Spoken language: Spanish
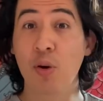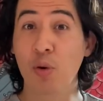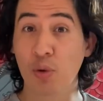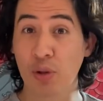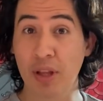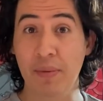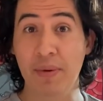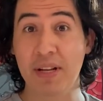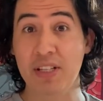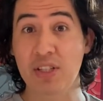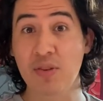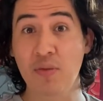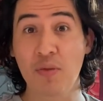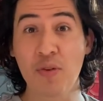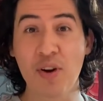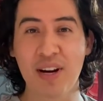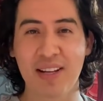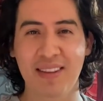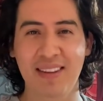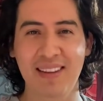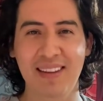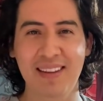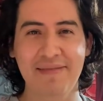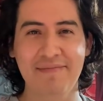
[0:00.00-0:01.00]
un abrazo
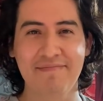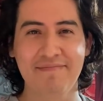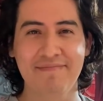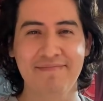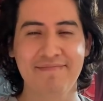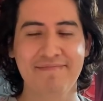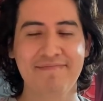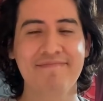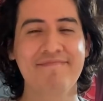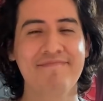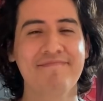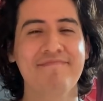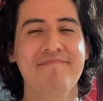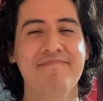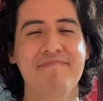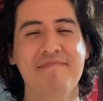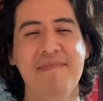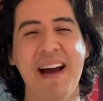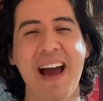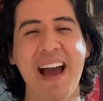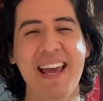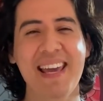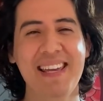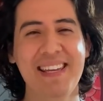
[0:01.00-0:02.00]
fuerte,
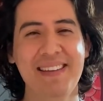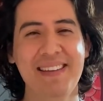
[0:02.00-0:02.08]
bye.